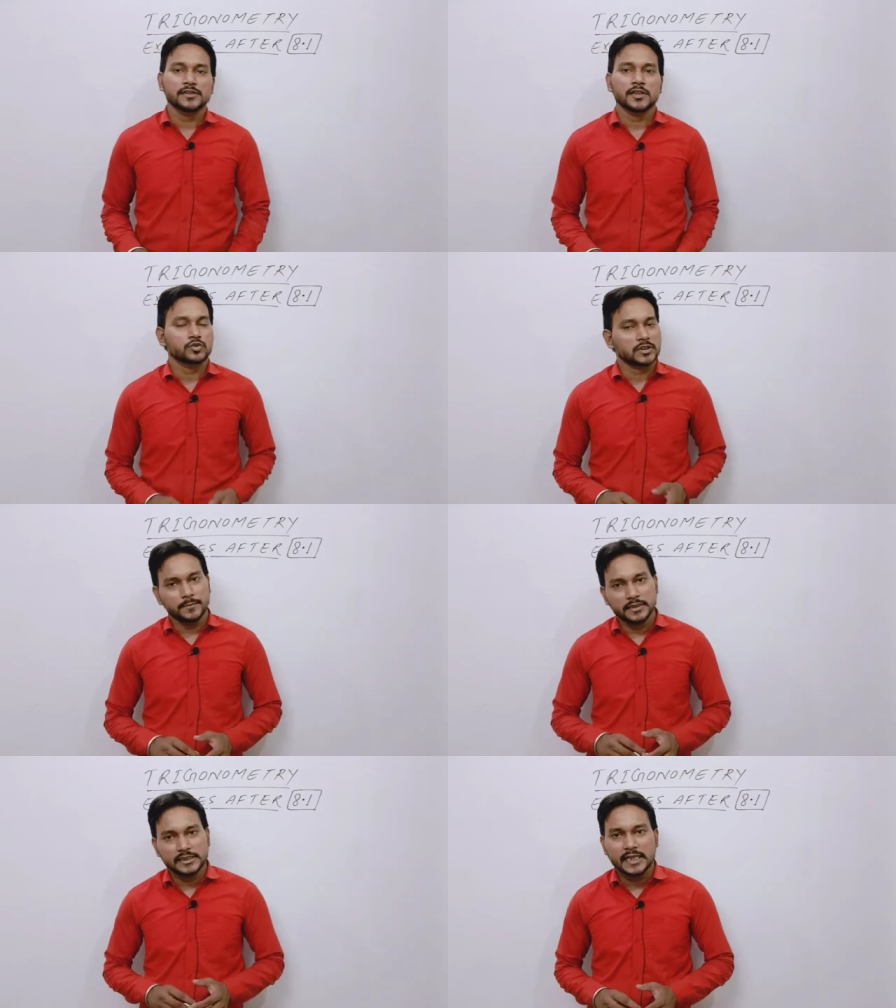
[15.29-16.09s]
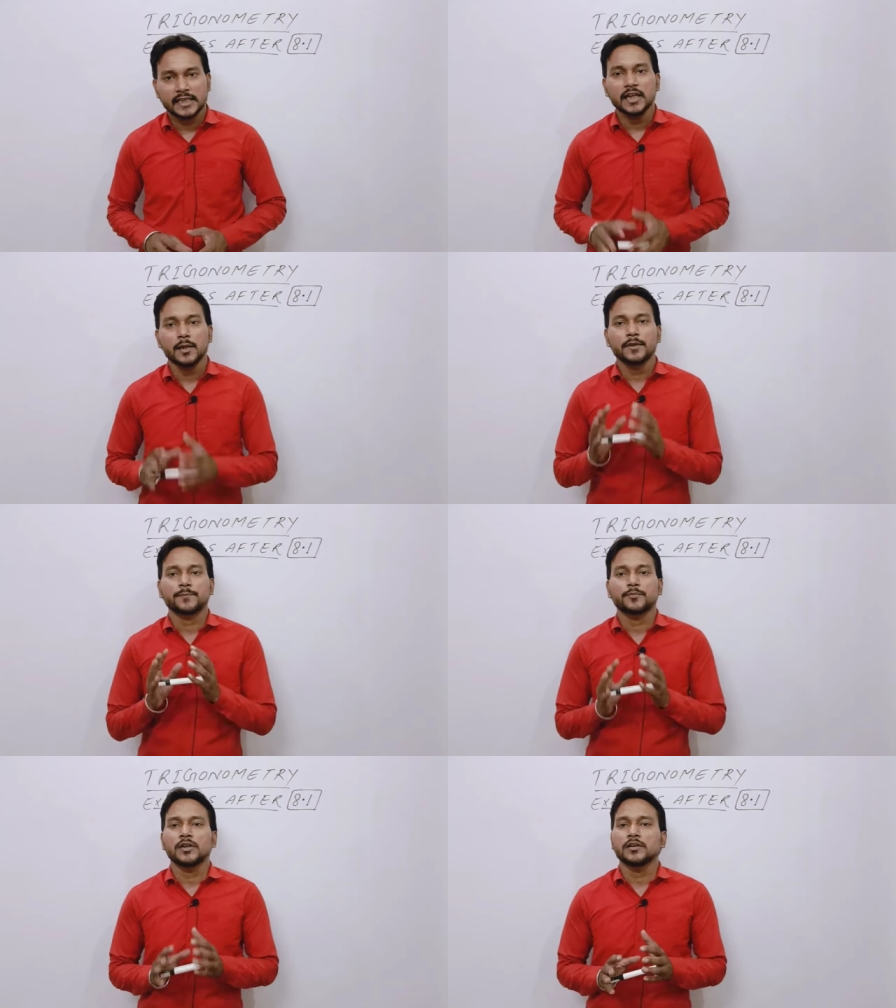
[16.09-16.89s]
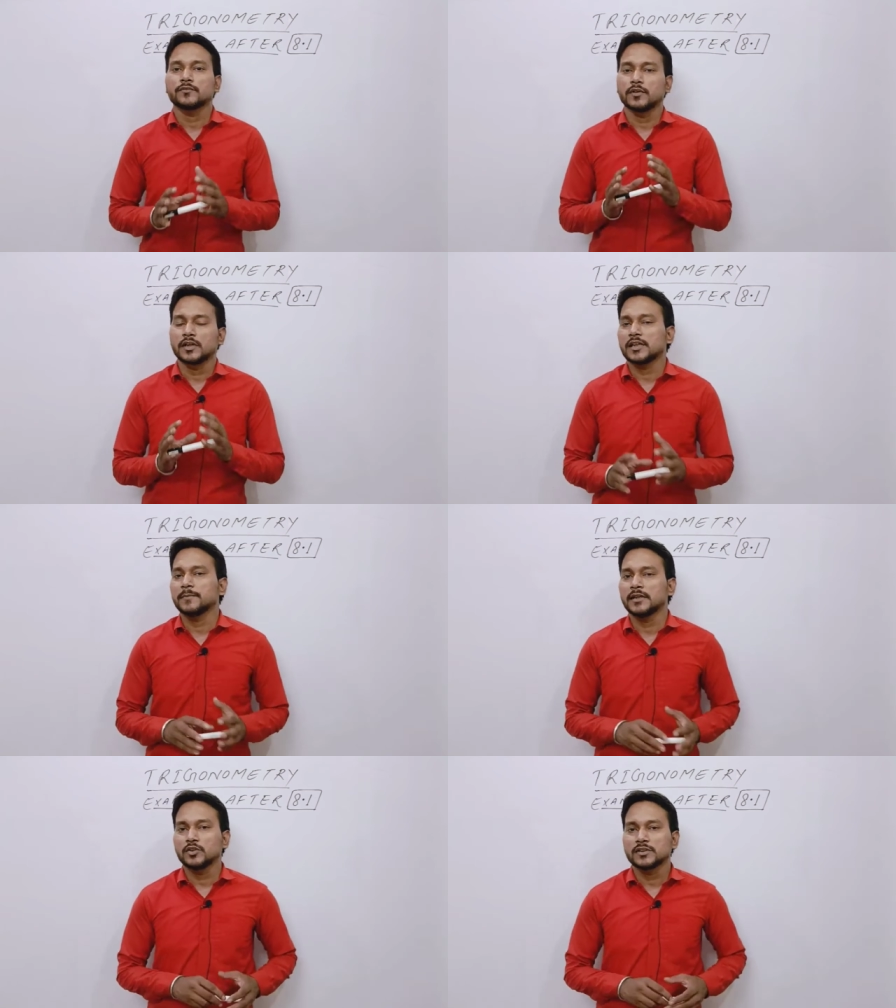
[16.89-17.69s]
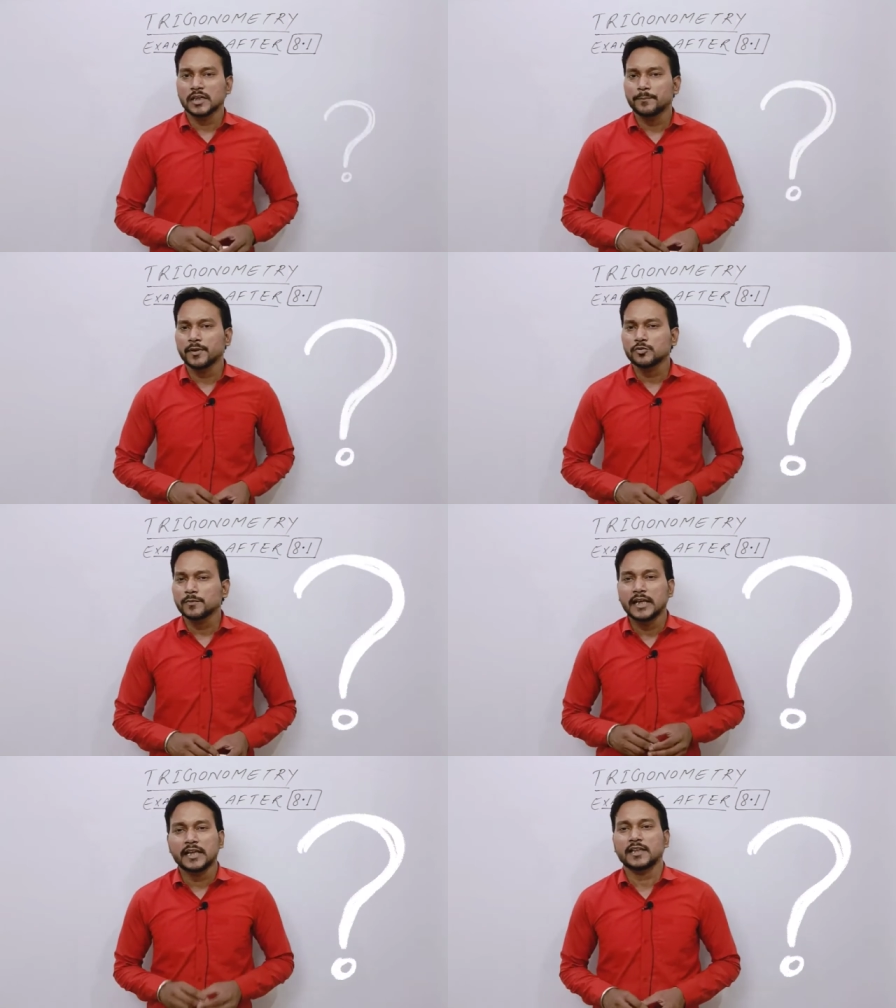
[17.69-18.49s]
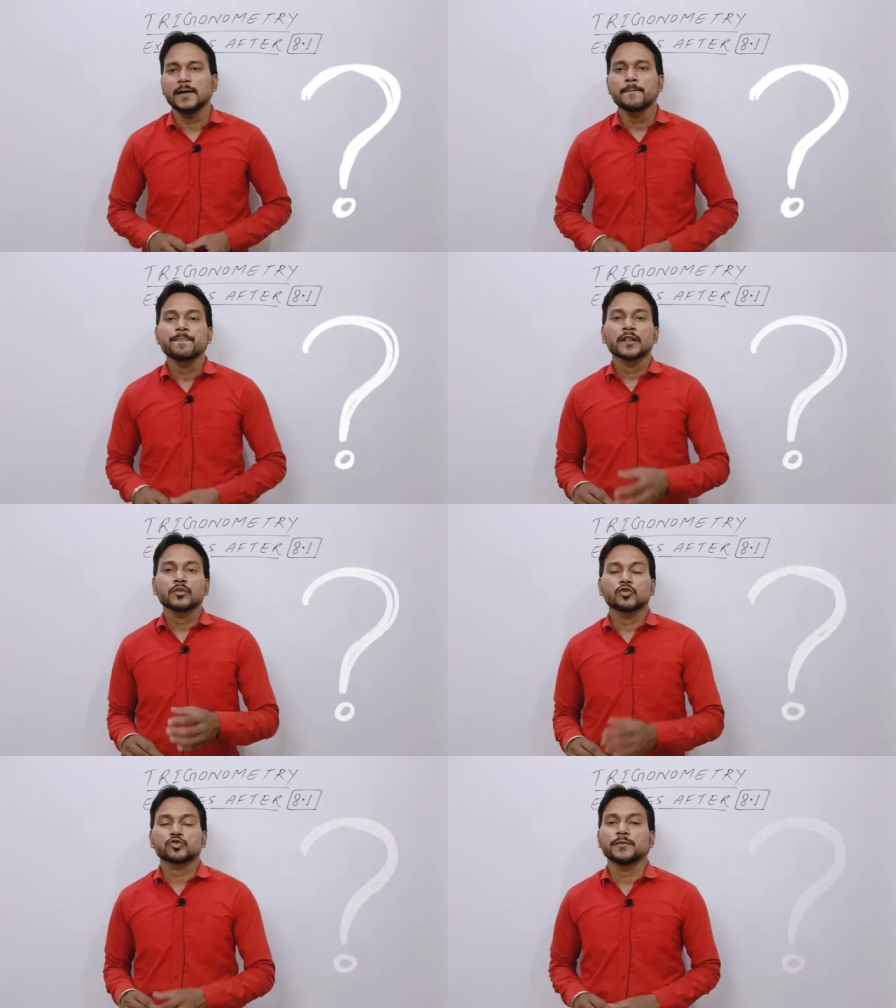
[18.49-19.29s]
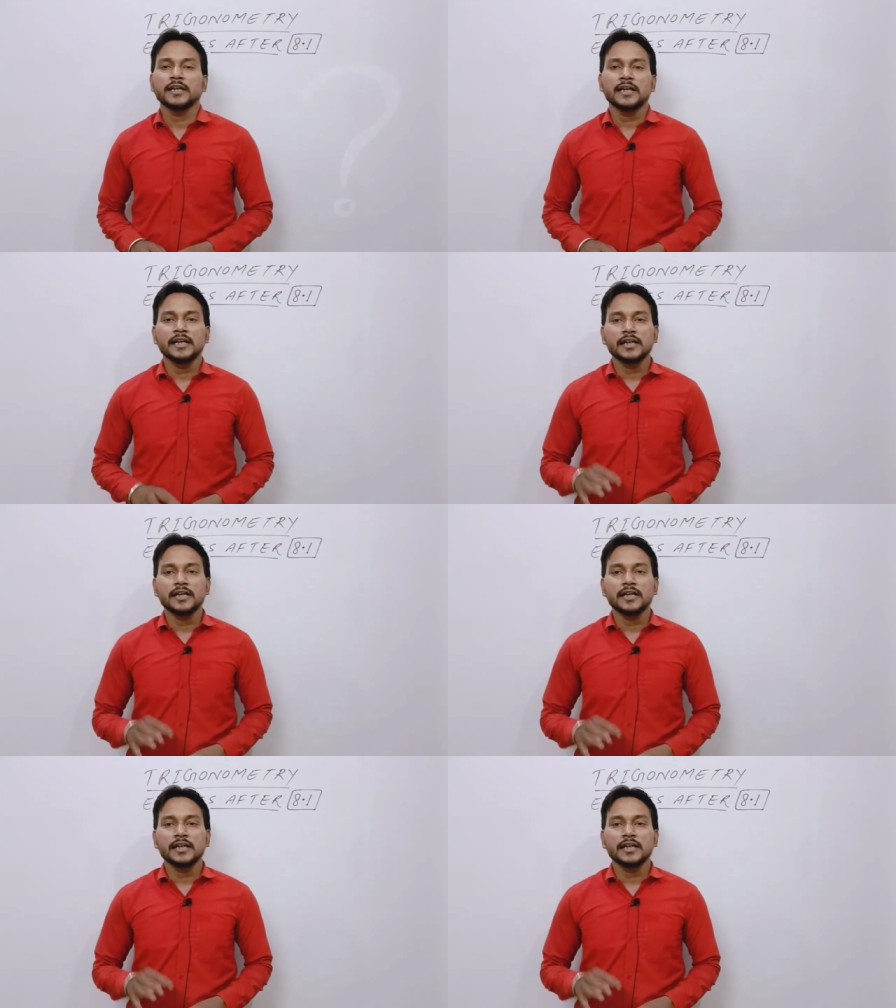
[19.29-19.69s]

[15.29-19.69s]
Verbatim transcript: है उसके में जाएंगे अब एट के बाद जो एग्जाम्पल उसमें है क्या तो उसमें है